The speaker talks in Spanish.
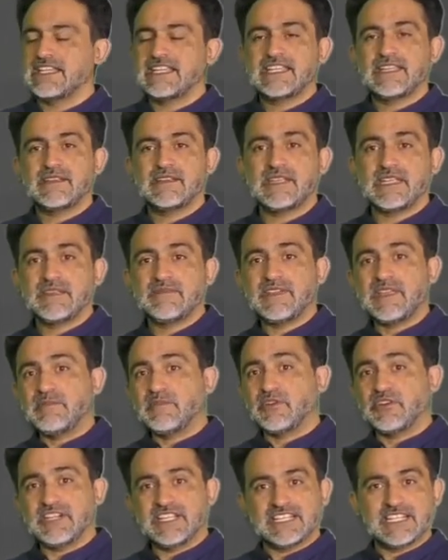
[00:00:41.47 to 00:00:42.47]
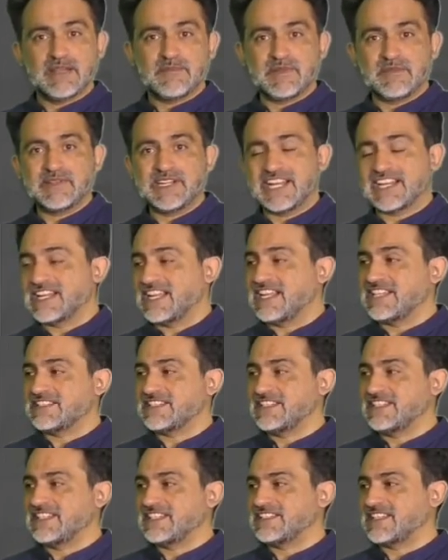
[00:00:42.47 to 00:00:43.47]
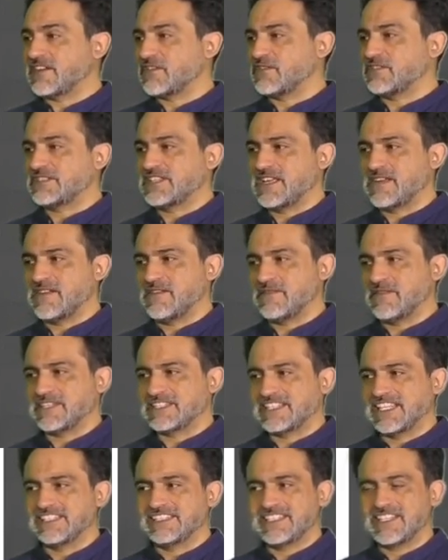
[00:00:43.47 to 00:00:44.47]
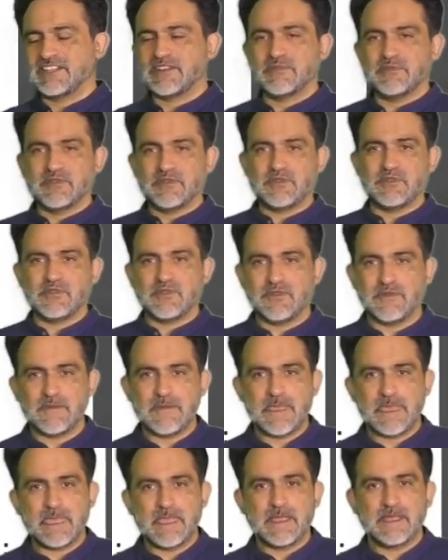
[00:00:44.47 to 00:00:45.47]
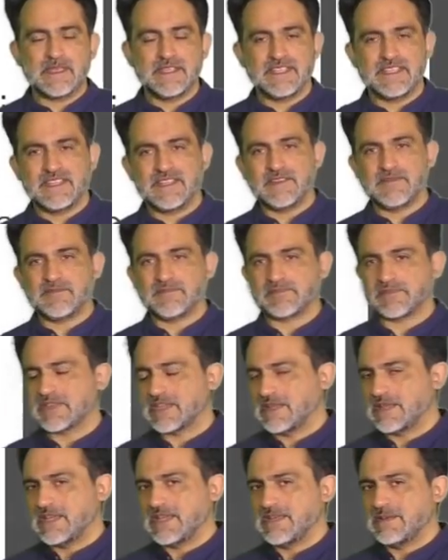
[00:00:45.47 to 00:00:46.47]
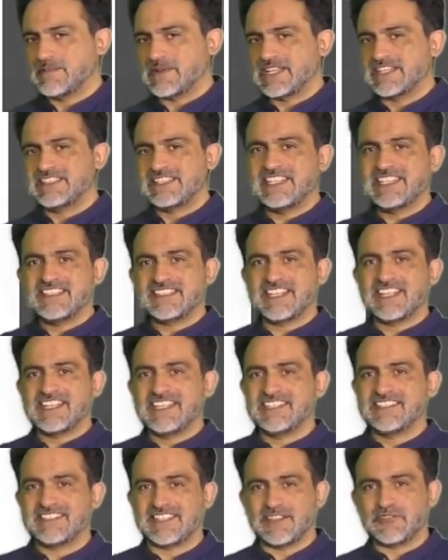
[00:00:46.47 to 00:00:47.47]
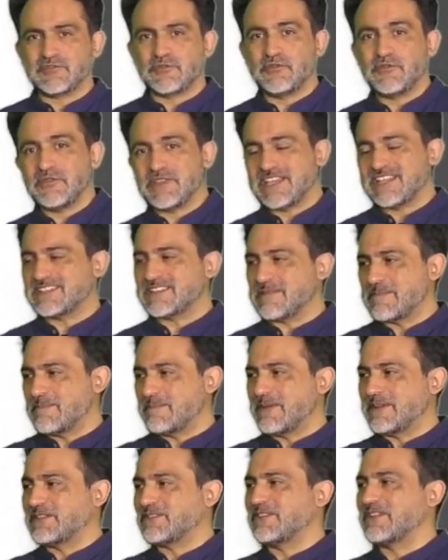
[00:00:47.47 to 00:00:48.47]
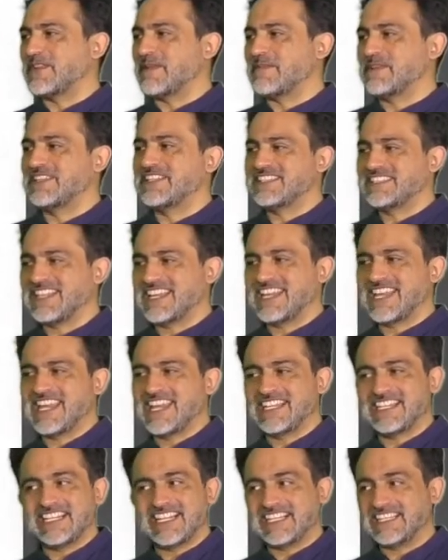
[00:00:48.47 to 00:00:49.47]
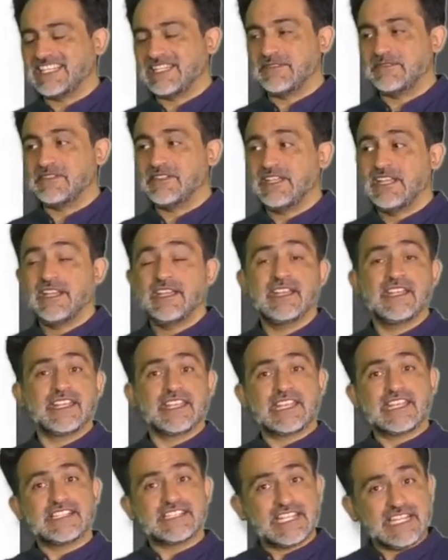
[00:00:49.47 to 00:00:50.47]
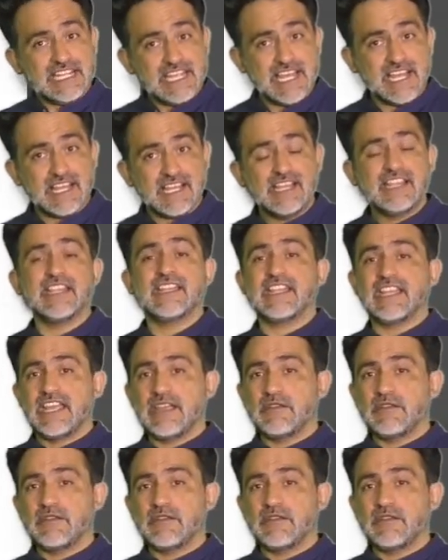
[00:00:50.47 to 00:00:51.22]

y, vimos en la primera clase esta cosa bastante como em, eh, precisa y sesuda respecto al aprendizaje generativo, que en realidad